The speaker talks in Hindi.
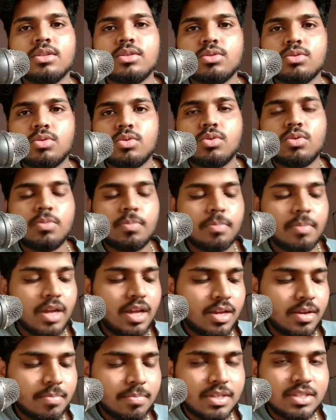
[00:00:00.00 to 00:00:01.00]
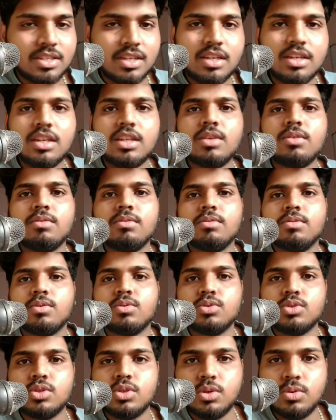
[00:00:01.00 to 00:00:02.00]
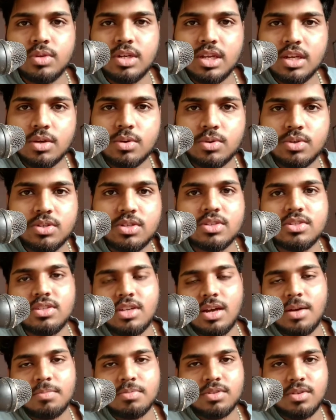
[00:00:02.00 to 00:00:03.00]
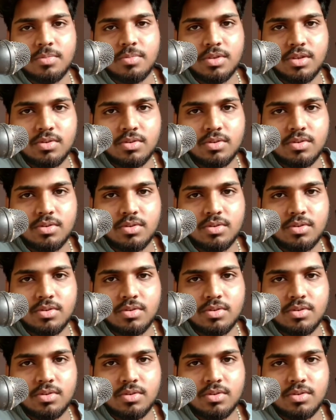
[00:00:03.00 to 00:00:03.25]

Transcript: तो मैं बेसिकली कुछ यूनिक क्वेश्चंस आप सभी